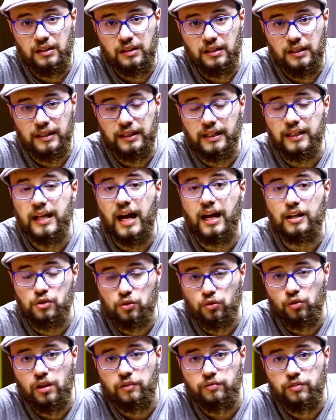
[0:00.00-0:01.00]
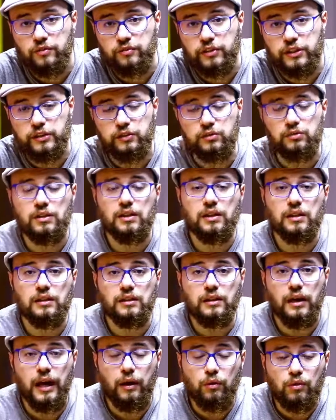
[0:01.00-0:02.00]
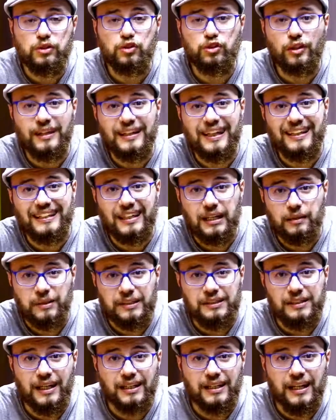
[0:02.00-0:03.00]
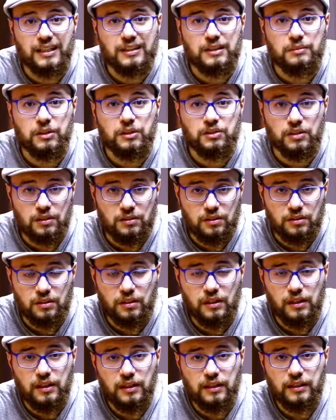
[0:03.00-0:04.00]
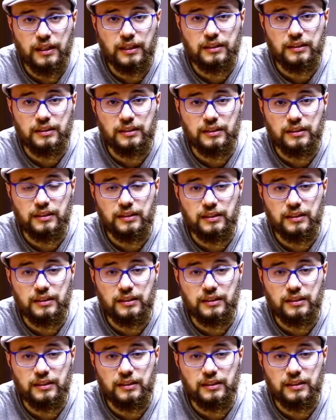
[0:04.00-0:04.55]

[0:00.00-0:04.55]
اللي انا هذكرها في الفيديو حاول تشتغل على الكلمات دي على قد ما تقدر لان